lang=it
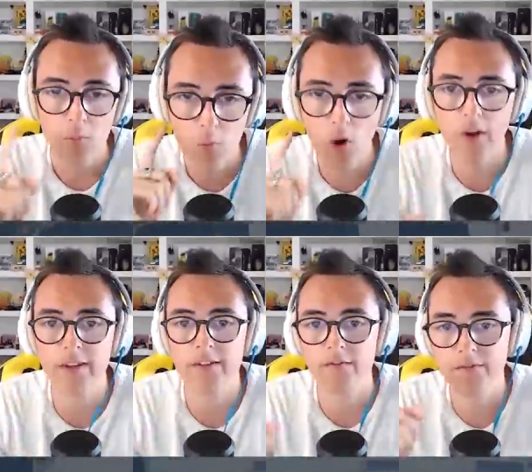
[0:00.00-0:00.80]

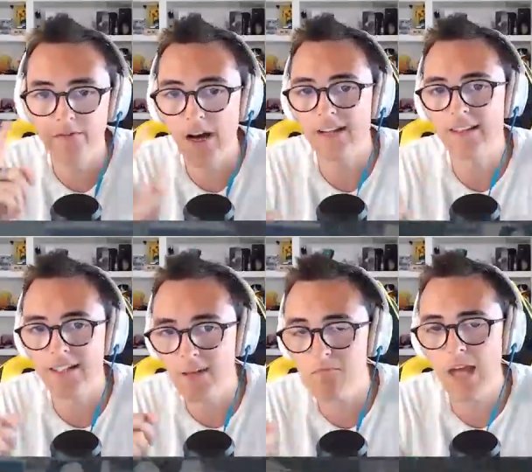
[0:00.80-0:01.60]
Puoi farti
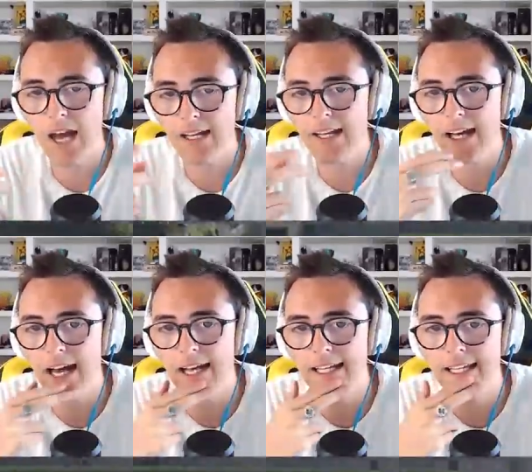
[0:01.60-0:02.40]
cambiare
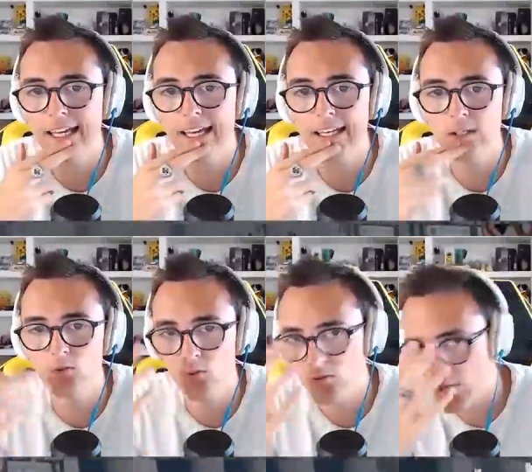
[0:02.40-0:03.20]
anche
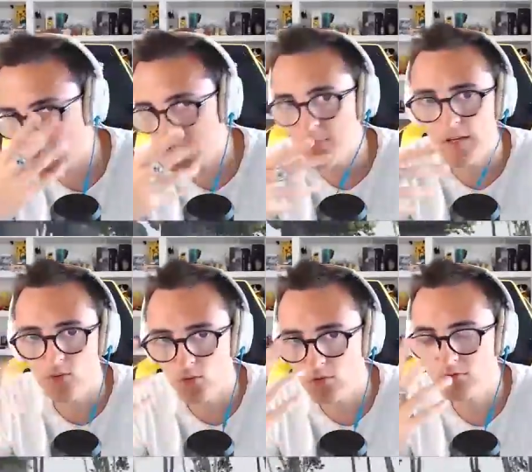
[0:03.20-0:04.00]
tutto
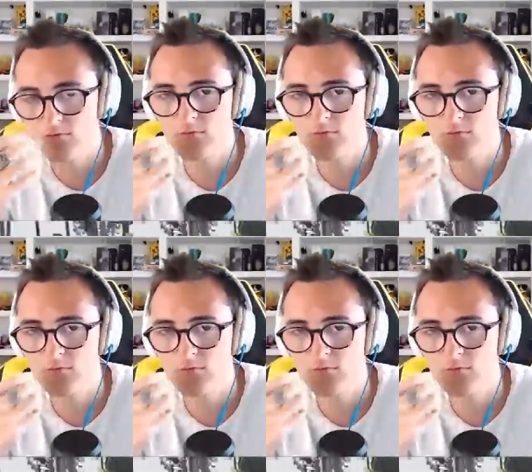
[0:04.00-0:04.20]
l'aspetto